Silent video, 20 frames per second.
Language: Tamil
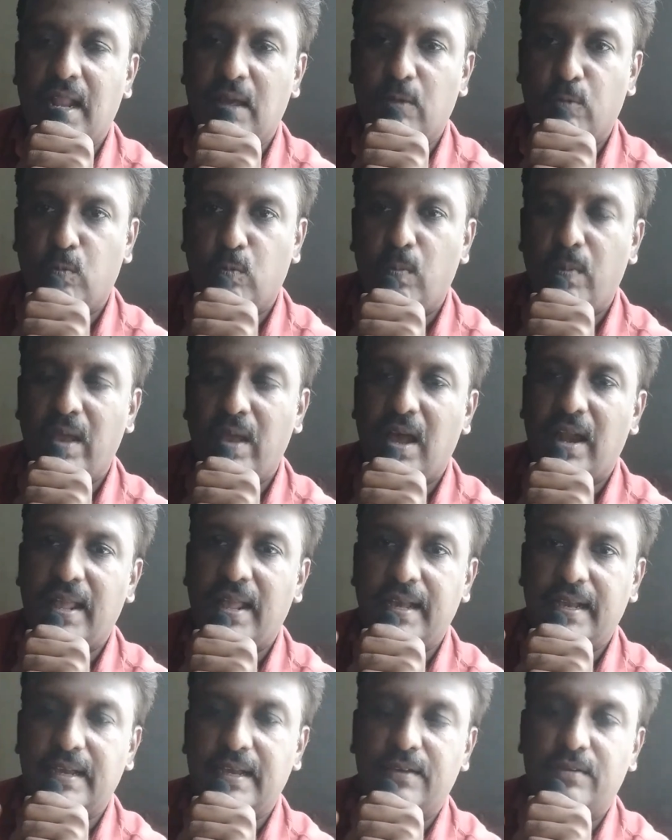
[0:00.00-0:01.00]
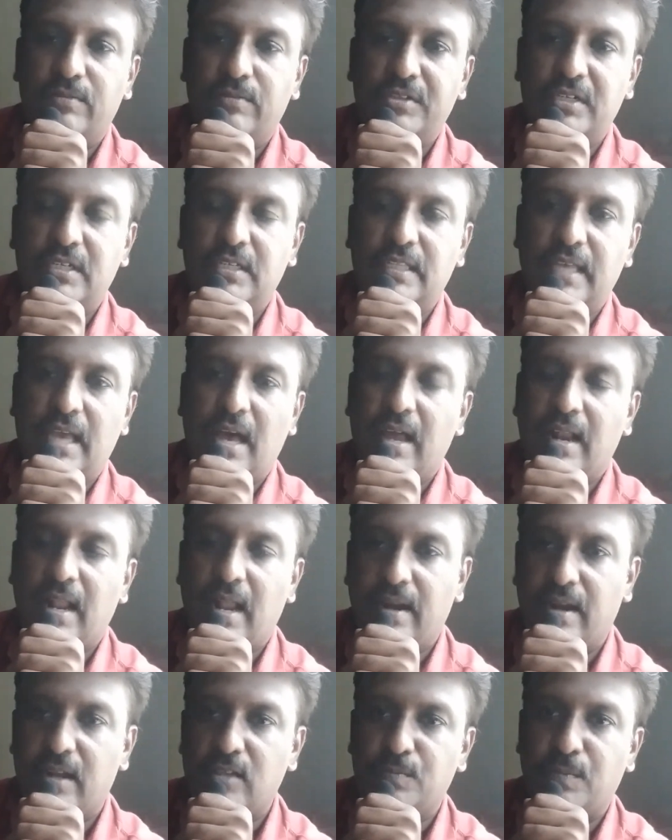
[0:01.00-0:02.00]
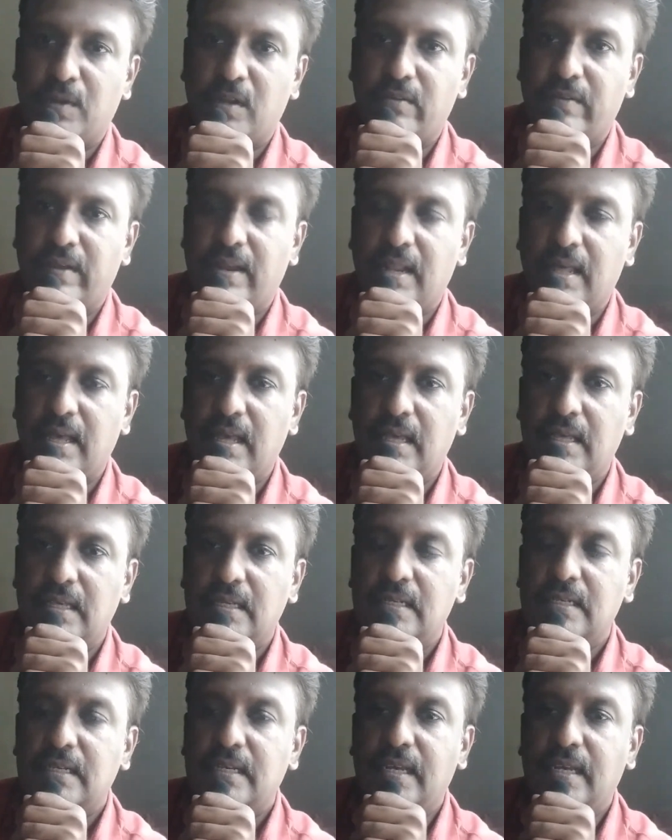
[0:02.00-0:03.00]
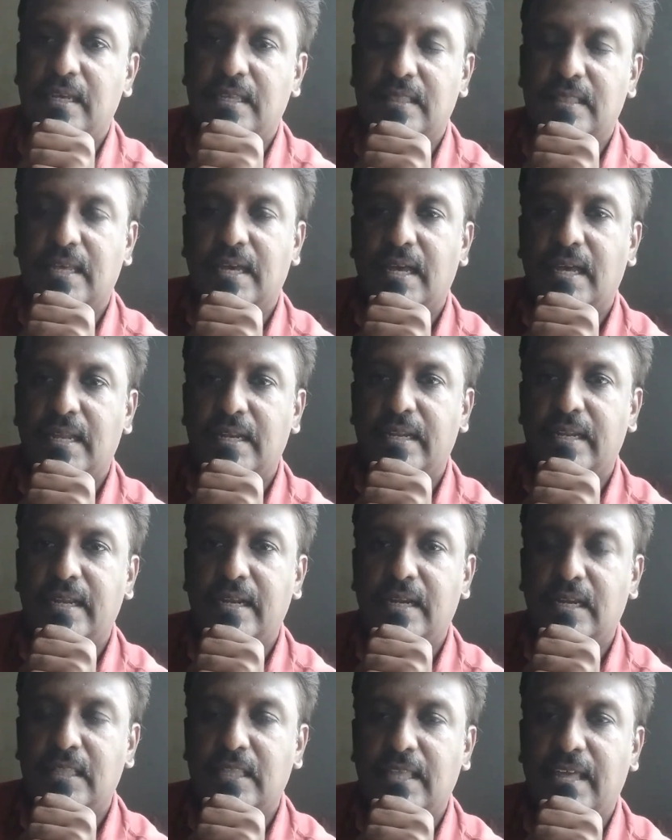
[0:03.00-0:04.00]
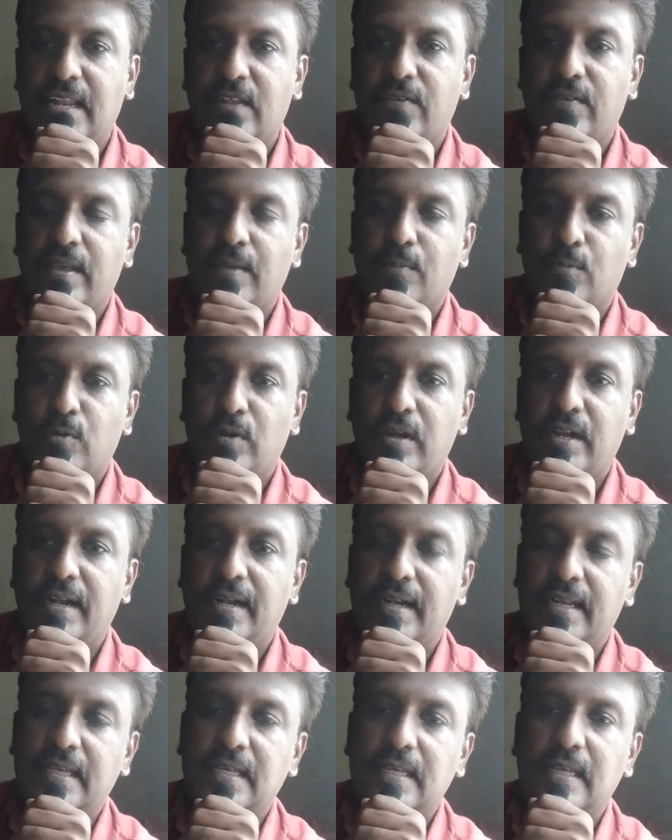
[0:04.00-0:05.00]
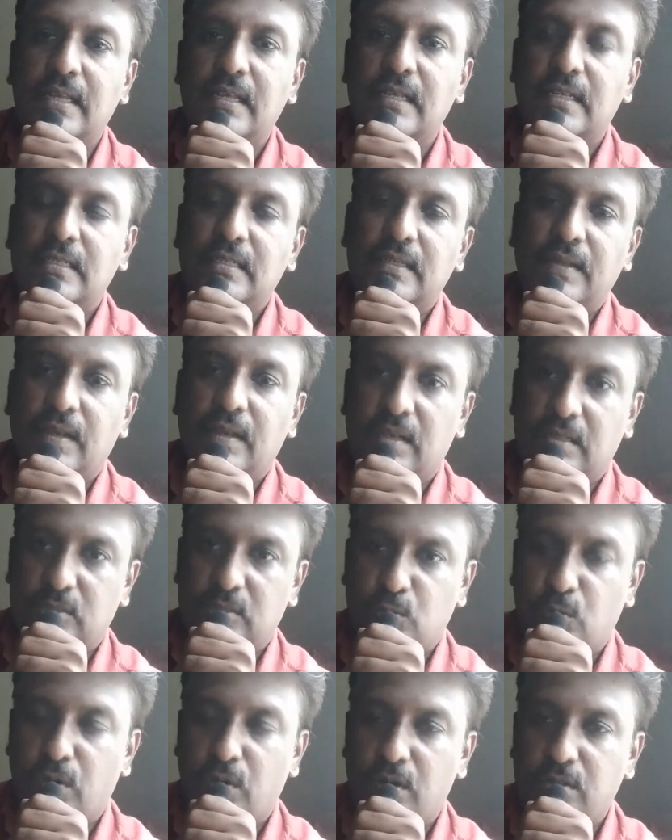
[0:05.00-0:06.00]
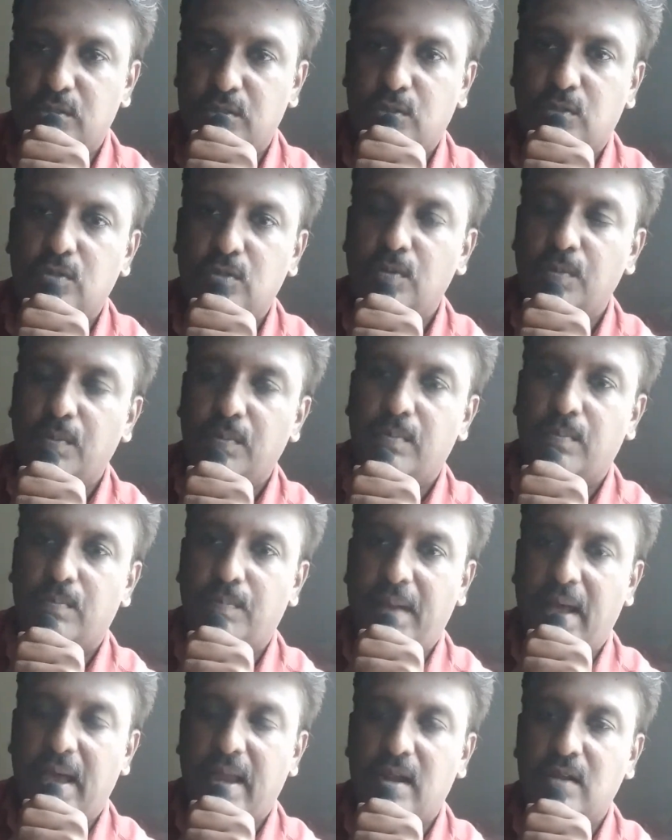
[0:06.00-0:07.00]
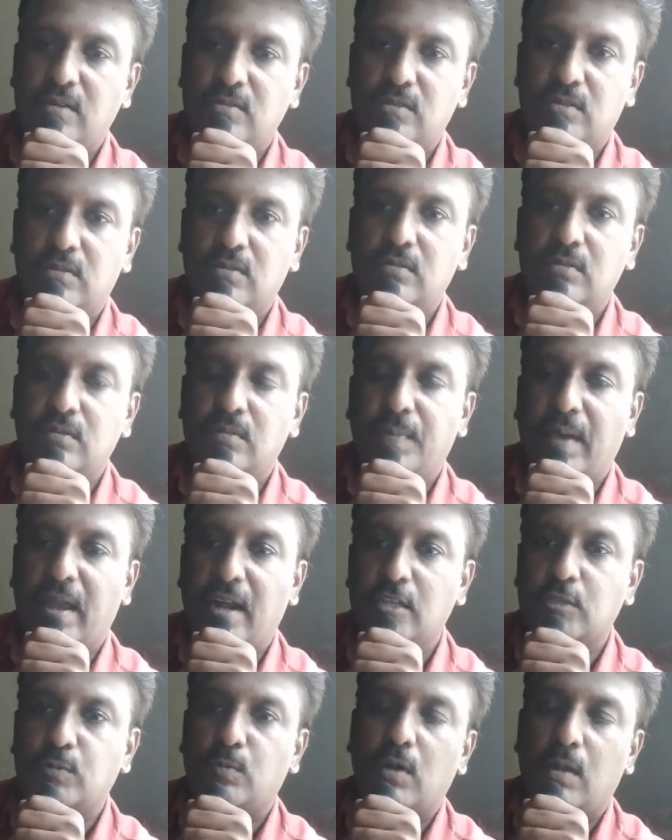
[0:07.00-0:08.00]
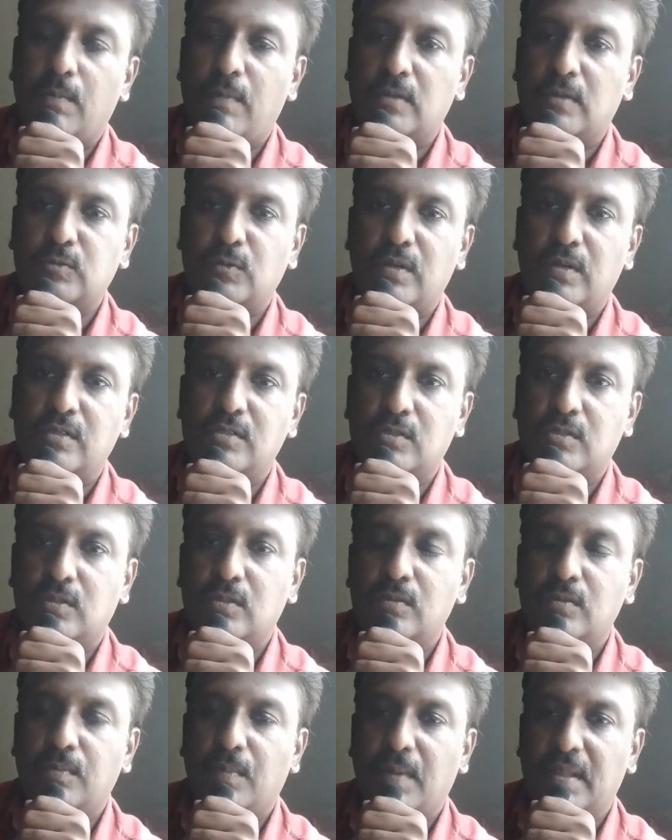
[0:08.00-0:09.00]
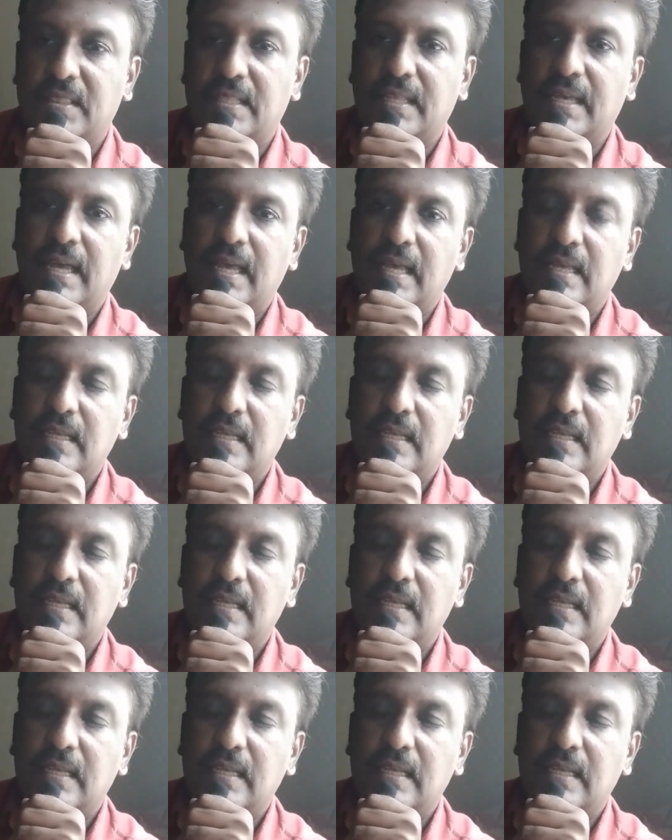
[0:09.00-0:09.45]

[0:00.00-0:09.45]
ஆனால் உண்மையான அங்கே விஷயத்தை யாரும் அட்ரஸ் பண்ணவே இல்லை இந்த நீட் தேர்வை முன்னிட்டு ஸ்டூடெண்ட்ஸுக்கும் பேரண்ட்ஸுக்கும் பேரண்ட்ஸ் மூலமாக ஸ்டூடெண்ட்ஸுக்கும் மற்ற